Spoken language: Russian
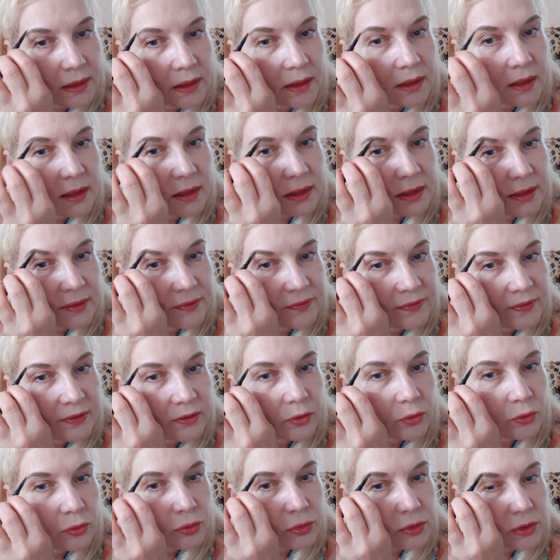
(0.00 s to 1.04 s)
а,
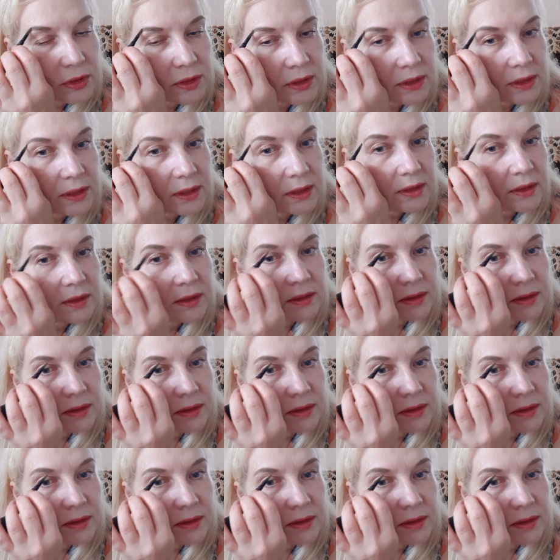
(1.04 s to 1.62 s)
эффект густых,